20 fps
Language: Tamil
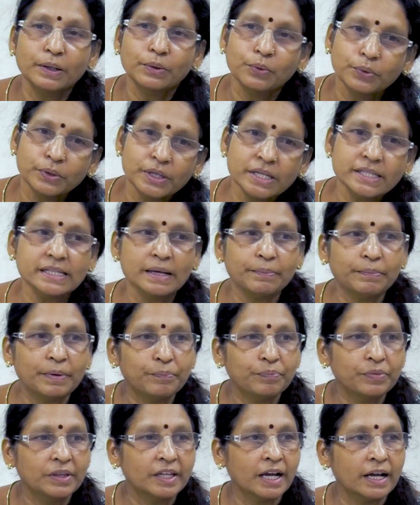கோட்டி
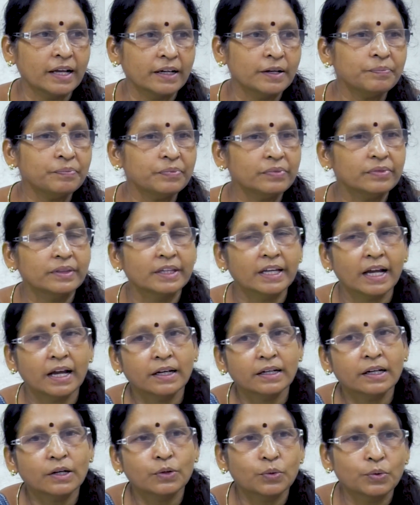சமம் தியானம்
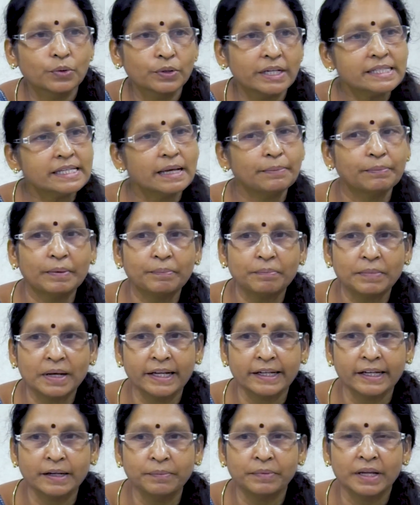தியான கோட்டி சமம்
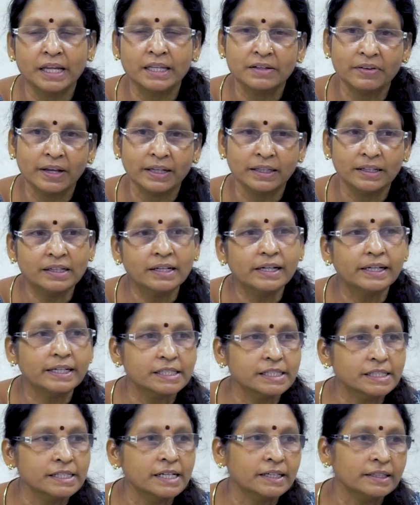லயம் இது வந்து
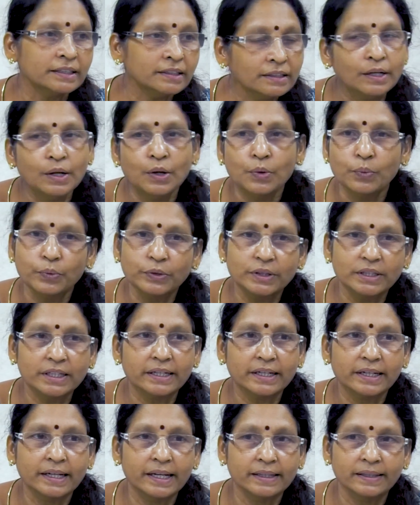கிருஷ்ணர்
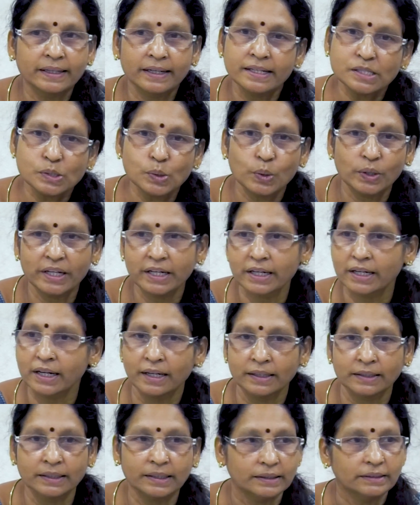உத்தரகீத்தில்
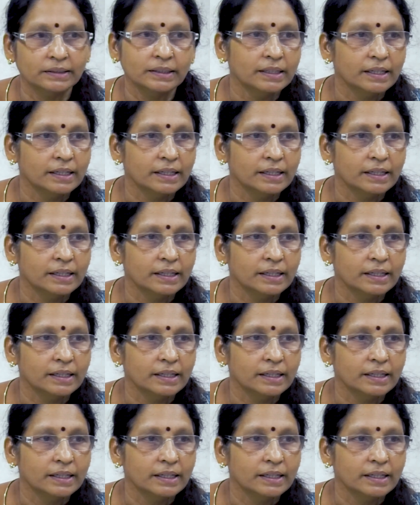சொல்லியிருக்காங்க